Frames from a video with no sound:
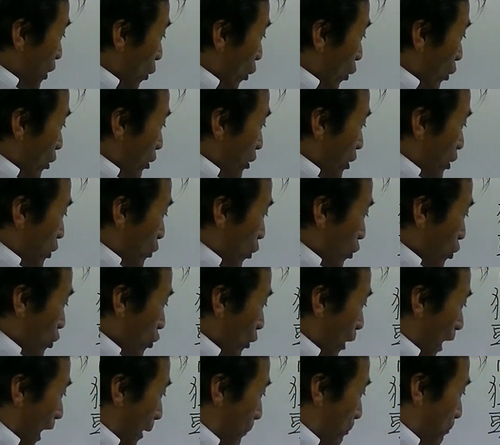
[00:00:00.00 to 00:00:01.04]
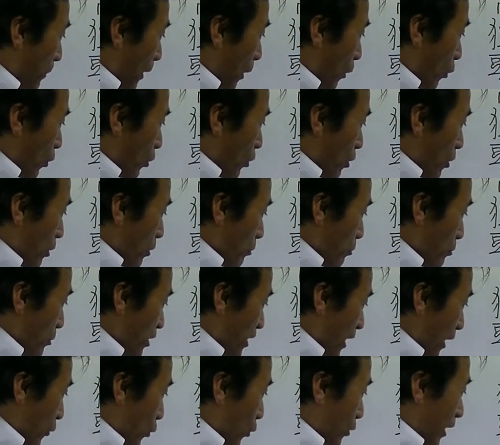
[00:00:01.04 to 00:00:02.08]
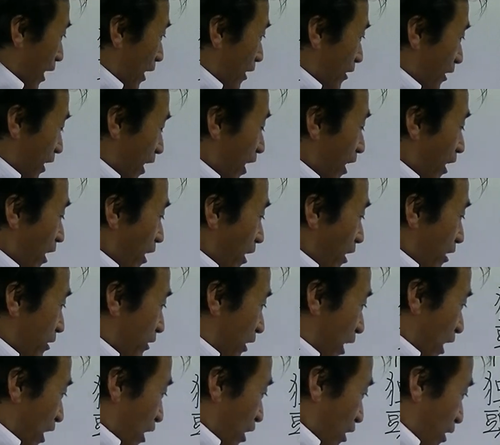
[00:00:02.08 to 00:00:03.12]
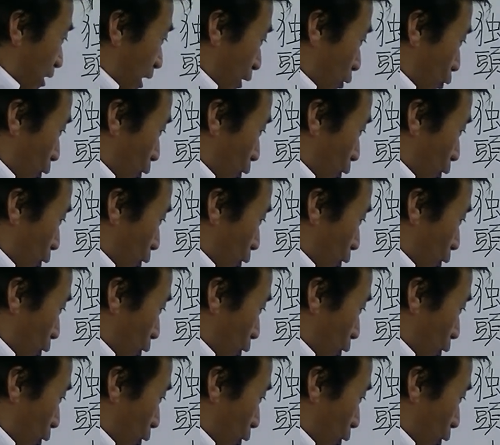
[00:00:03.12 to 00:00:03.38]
の一つの葉っぱを見た途端ね天下